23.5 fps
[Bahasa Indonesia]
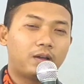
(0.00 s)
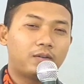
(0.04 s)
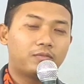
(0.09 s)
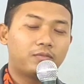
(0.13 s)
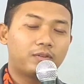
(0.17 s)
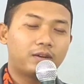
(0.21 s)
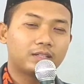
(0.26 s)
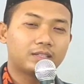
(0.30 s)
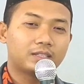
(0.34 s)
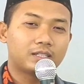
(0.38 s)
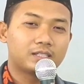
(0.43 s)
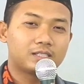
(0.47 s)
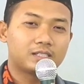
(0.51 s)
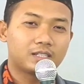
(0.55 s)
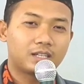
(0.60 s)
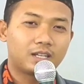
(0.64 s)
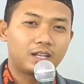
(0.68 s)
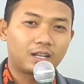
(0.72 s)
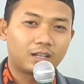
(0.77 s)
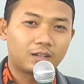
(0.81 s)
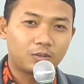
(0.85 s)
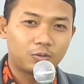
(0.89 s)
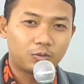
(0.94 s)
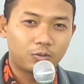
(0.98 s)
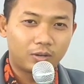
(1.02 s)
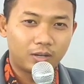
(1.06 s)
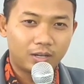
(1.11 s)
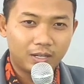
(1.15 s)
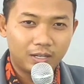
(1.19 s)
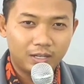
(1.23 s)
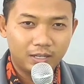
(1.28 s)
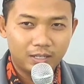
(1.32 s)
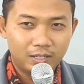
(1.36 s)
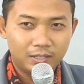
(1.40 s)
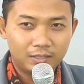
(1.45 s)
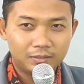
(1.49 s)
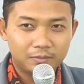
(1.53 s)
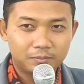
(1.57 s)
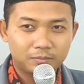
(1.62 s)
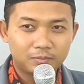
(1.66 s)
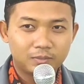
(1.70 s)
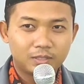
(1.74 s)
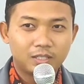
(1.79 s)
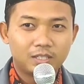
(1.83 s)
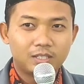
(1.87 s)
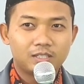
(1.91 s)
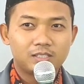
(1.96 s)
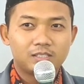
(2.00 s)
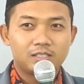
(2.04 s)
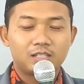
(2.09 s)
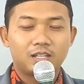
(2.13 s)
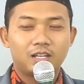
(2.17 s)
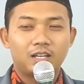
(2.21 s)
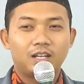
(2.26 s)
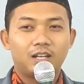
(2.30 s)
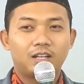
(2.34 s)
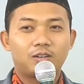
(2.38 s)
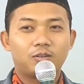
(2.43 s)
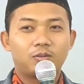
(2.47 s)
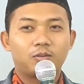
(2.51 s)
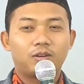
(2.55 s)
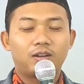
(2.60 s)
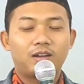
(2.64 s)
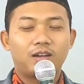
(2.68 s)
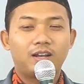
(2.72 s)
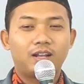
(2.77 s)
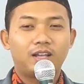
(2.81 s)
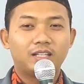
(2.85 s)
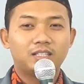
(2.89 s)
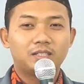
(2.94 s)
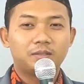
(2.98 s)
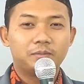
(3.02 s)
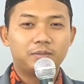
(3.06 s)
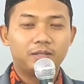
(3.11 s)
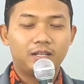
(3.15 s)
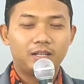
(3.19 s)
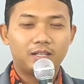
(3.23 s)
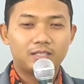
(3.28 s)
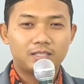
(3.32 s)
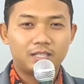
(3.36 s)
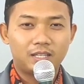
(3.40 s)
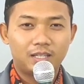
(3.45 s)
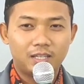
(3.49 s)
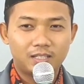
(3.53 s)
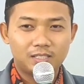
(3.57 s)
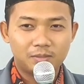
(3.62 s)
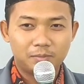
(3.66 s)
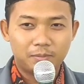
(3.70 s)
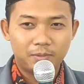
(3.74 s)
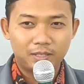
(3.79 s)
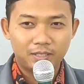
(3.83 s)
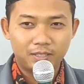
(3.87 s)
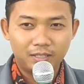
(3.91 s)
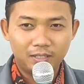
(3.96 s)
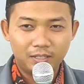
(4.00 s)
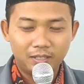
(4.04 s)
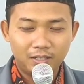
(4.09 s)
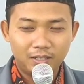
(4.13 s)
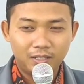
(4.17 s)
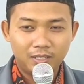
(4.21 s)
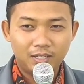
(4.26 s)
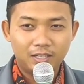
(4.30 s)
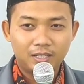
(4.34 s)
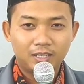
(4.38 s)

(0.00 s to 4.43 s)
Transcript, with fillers: atas segala kekurangan. Segala kekurangan hanya milik saya semata.